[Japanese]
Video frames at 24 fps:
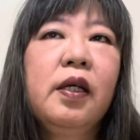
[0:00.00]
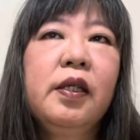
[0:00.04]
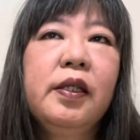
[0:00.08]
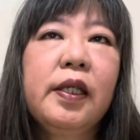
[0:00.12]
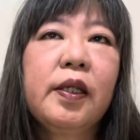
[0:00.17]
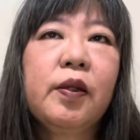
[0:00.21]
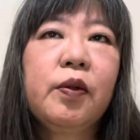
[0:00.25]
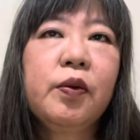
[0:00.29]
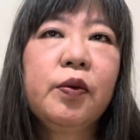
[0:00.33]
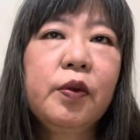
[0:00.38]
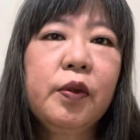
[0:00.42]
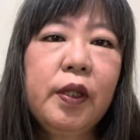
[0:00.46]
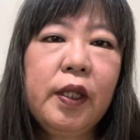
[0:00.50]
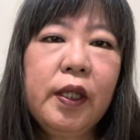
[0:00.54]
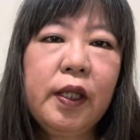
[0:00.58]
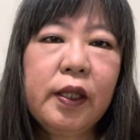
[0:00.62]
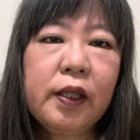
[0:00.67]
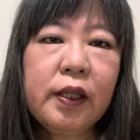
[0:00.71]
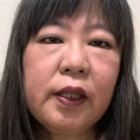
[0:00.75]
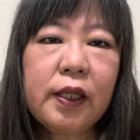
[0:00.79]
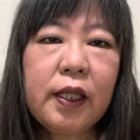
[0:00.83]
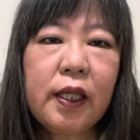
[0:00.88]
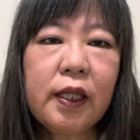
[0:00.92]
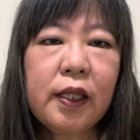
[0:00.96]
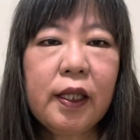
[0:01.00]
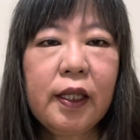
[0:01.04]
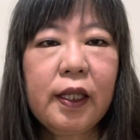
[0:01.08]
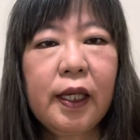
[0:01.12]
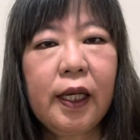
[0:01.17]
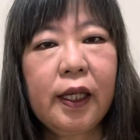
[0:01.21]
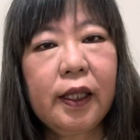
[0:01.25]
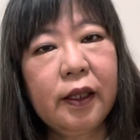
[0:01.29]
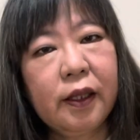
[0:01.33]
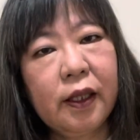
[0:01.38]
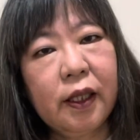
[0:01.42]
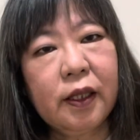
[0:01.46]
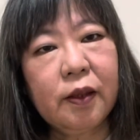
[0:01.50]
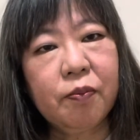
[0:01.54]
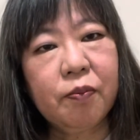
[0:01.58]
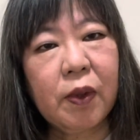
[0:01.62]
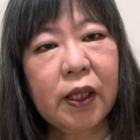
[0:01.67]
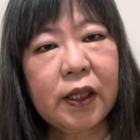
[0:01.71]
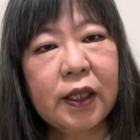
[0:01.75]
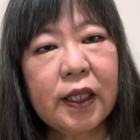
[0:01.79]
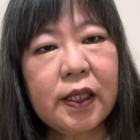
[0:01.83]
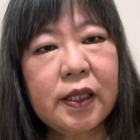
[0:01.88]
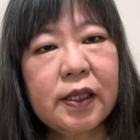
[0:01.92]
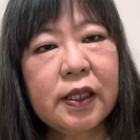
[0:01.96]
でこの変化が来年
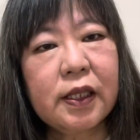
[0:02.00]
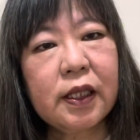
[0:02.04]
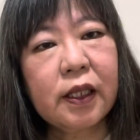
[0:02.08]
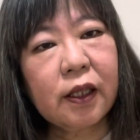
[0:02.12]
また違